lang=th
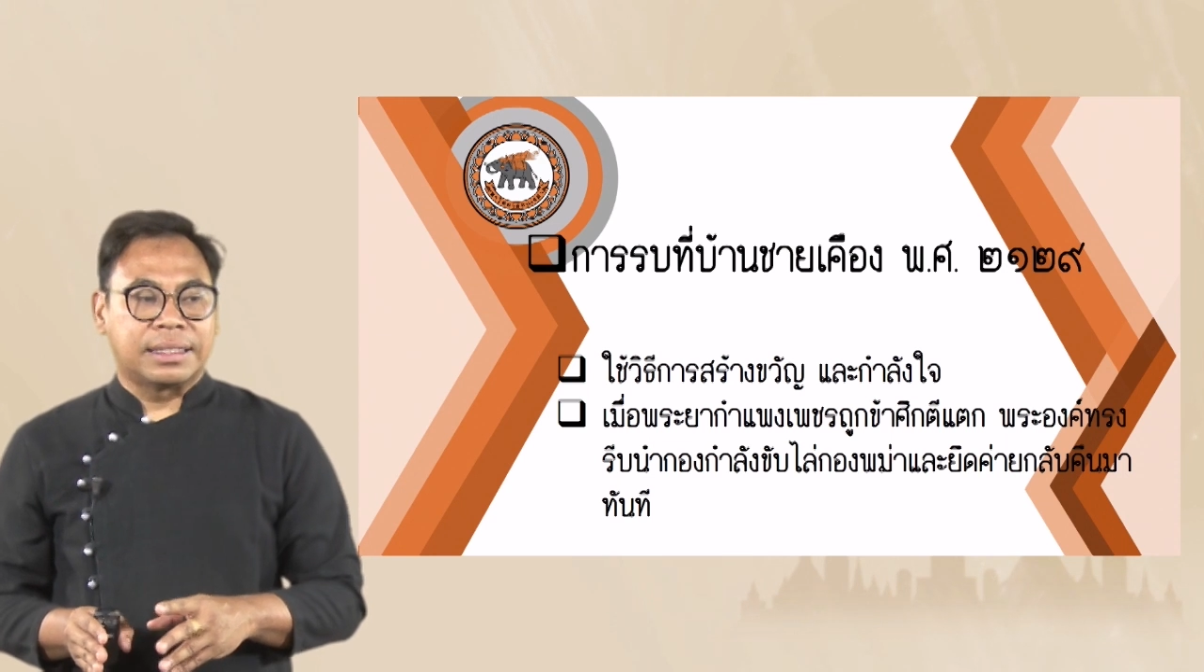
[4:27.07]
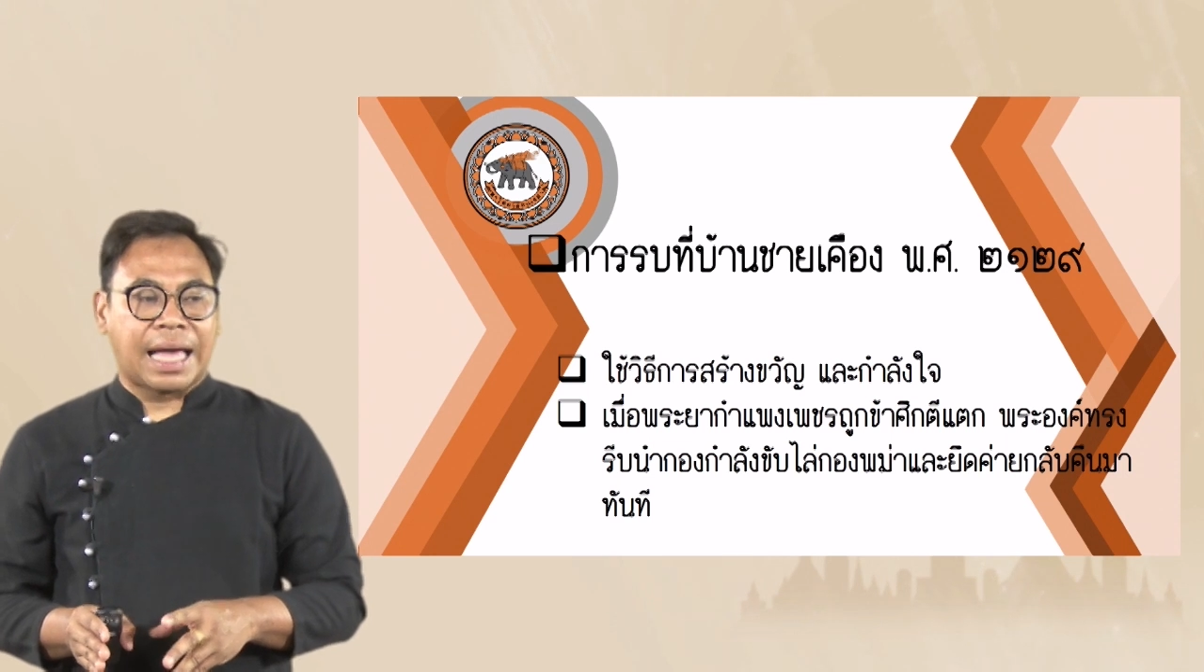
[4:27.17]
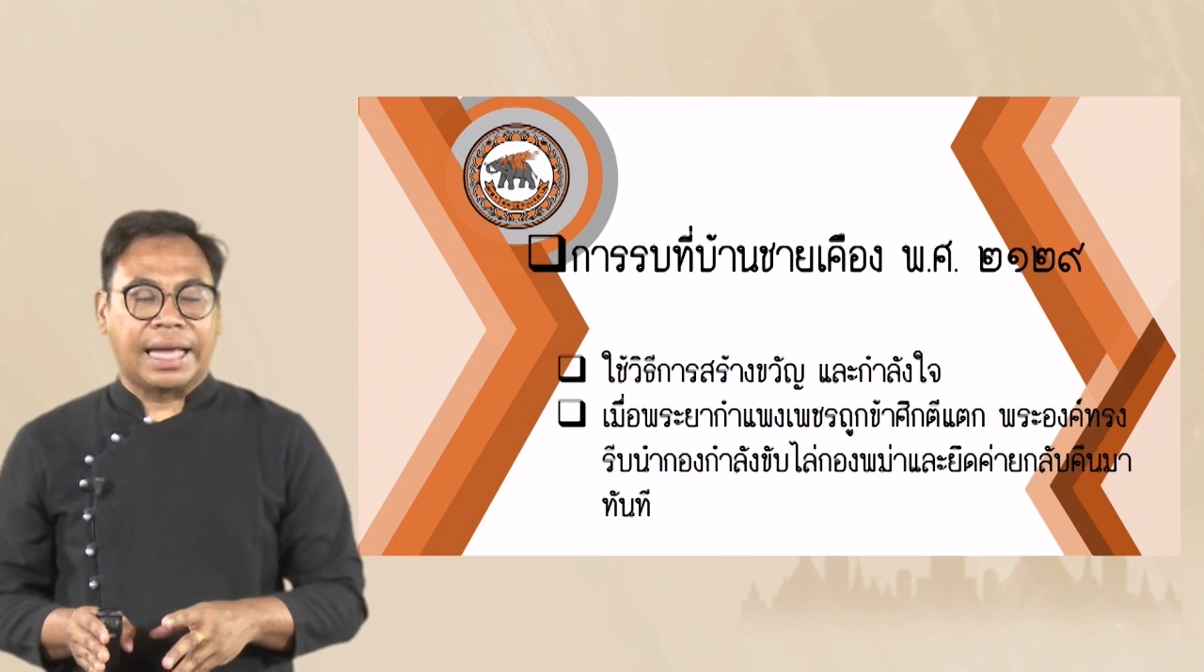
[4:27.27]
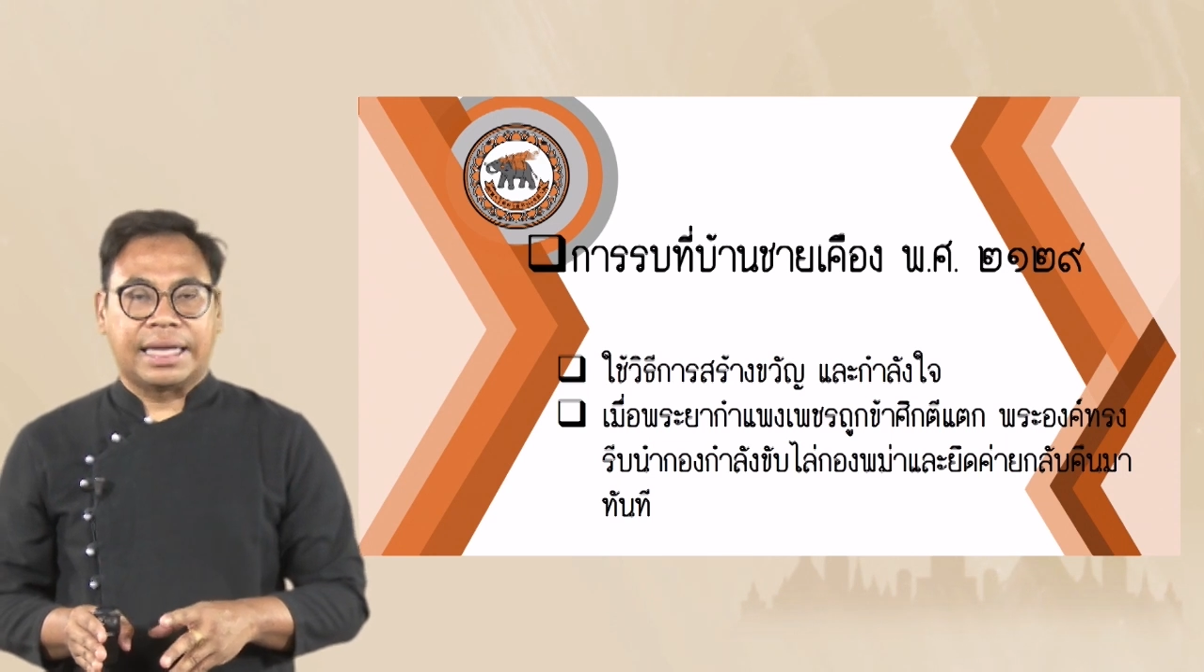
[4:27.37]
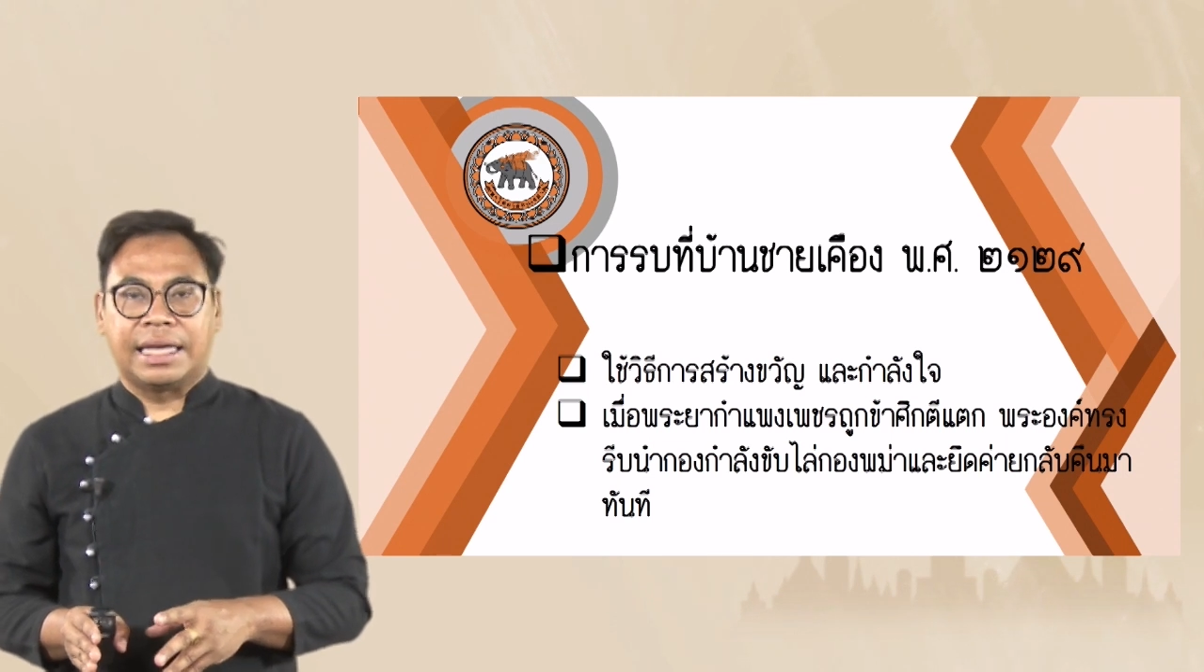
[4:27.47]

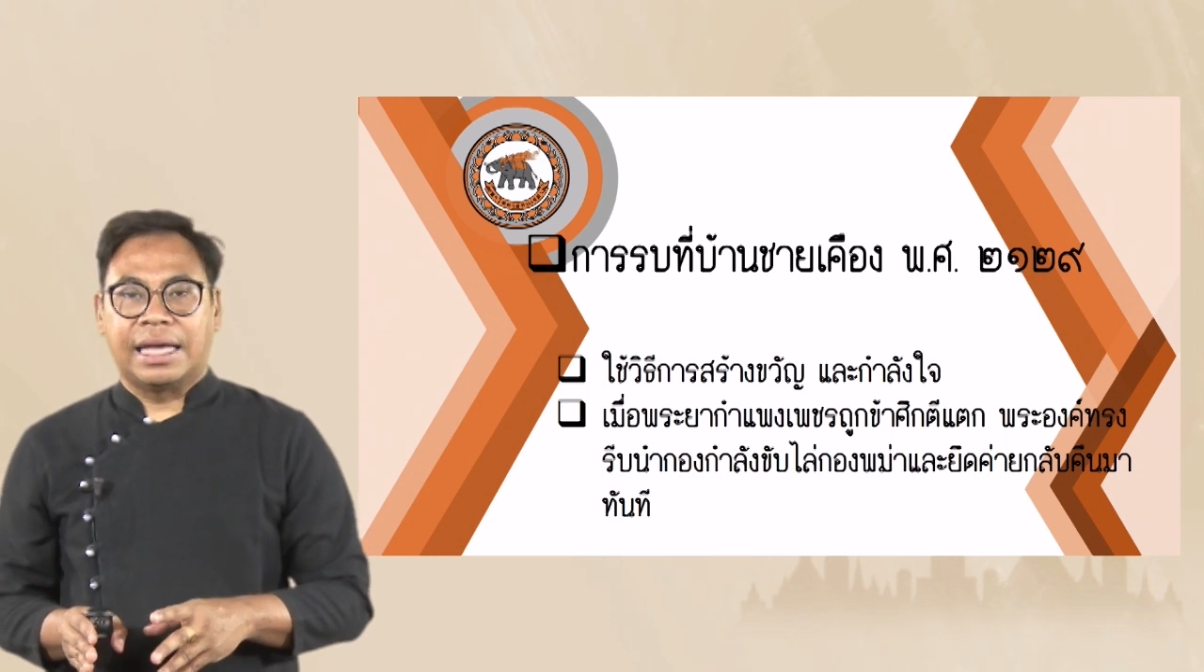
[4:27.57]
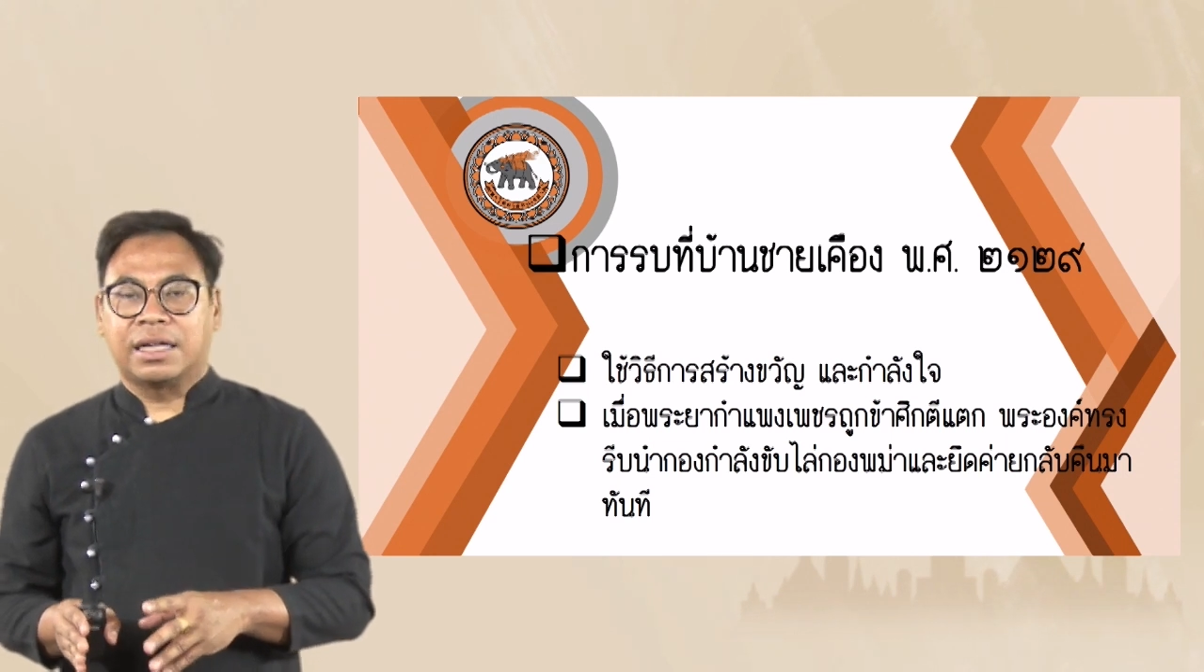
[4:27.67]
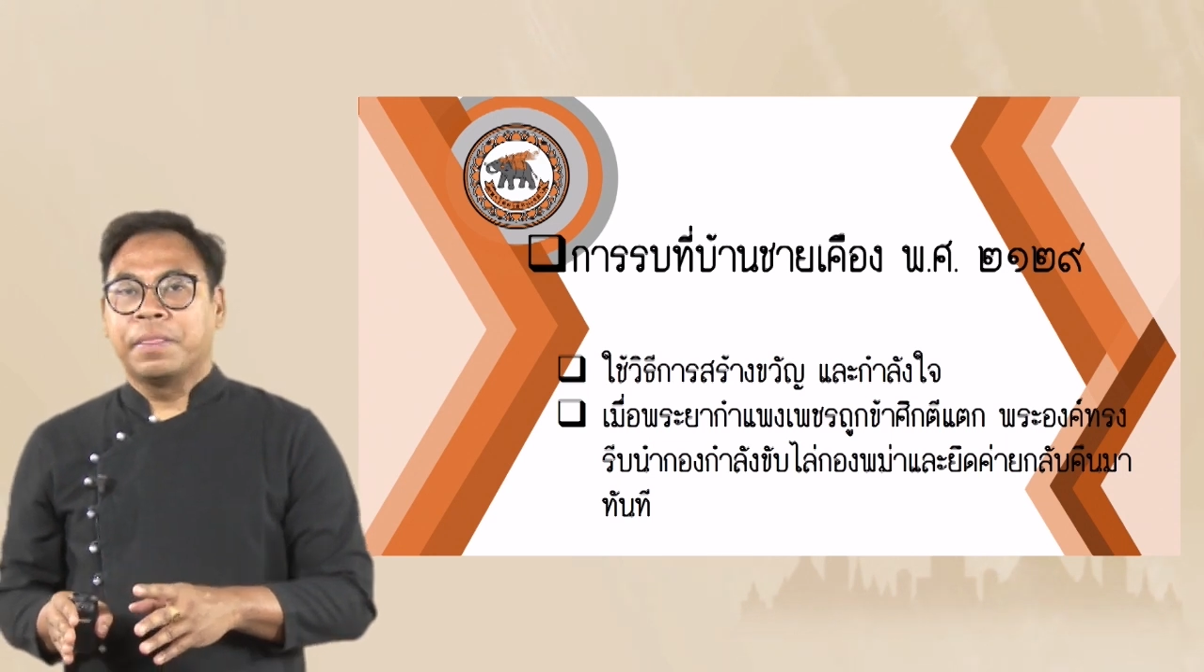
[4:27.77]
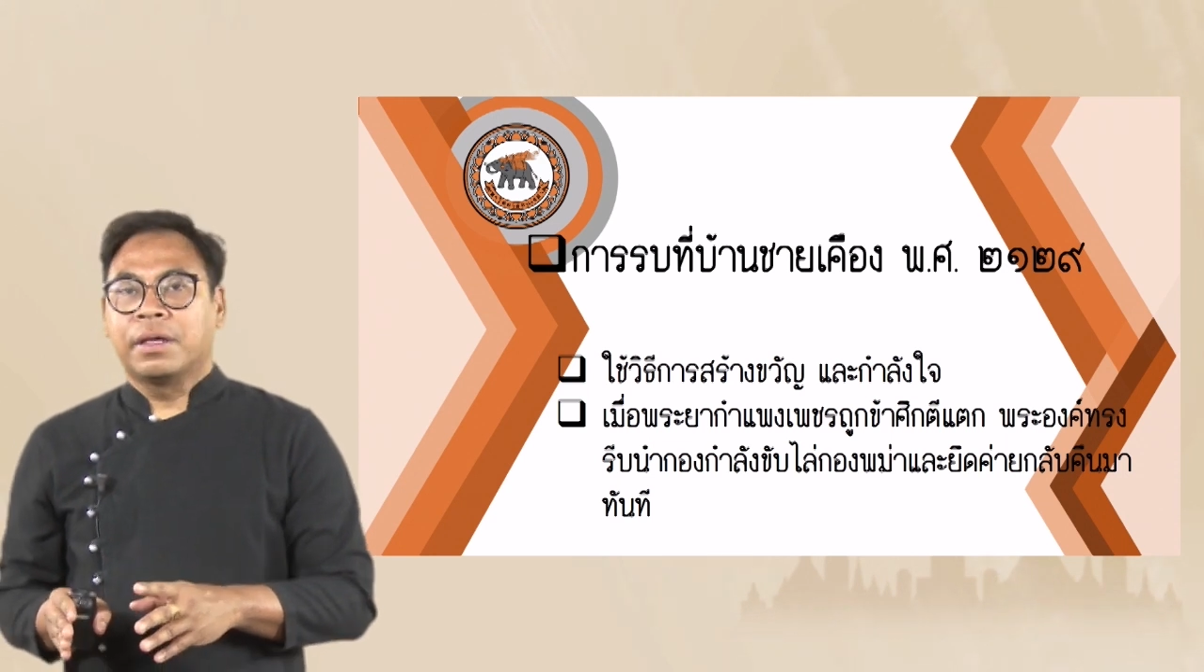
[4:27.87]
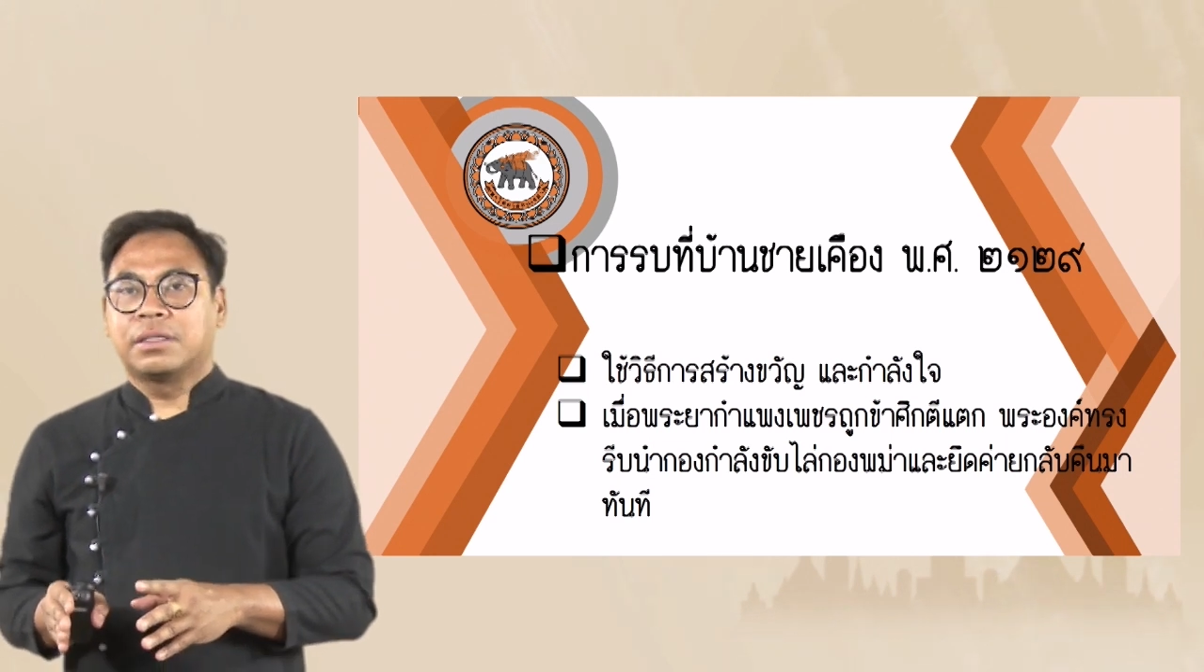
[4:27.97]
ชายเคียง
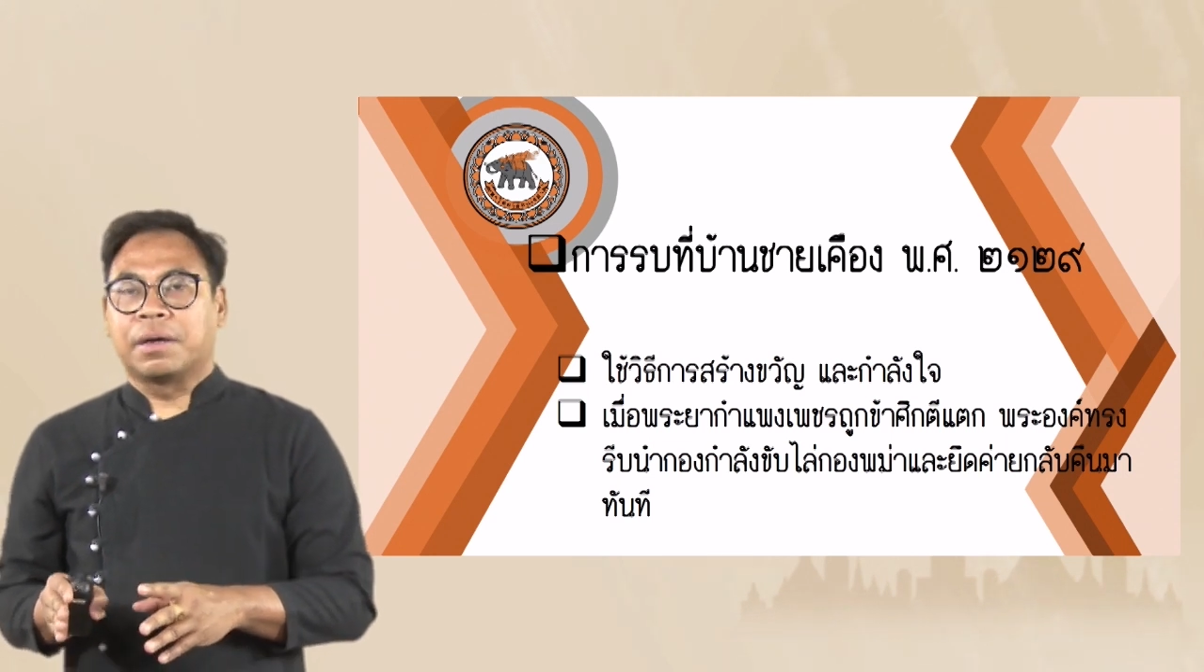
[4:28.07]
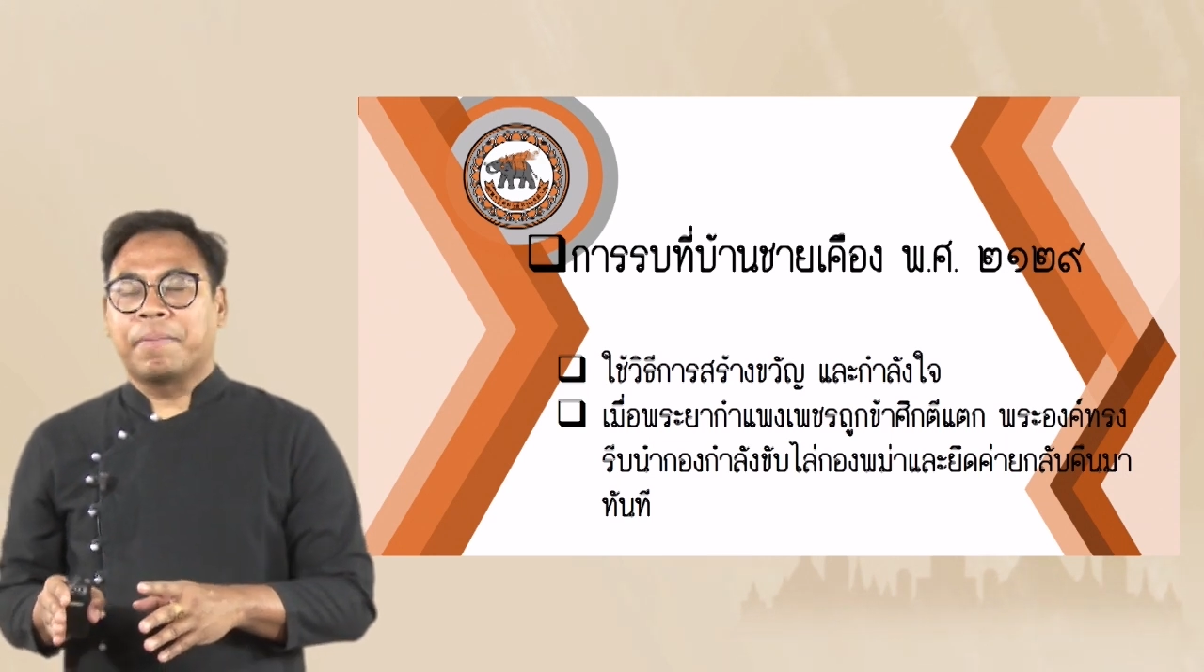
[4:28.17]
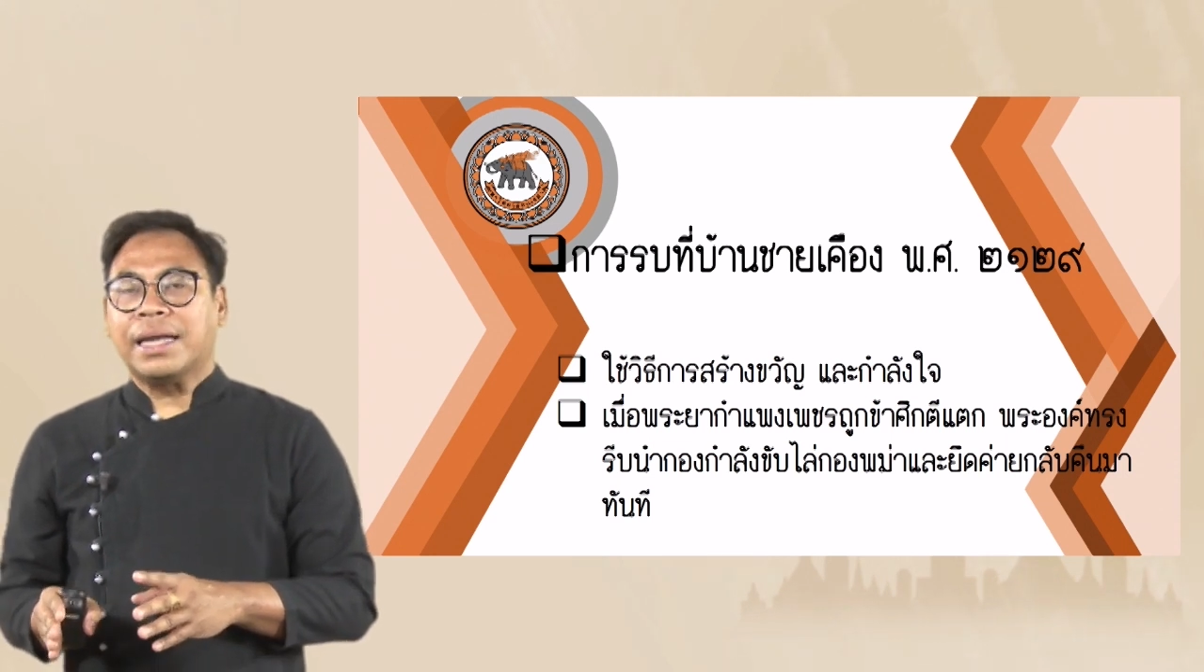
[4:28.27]
ศึก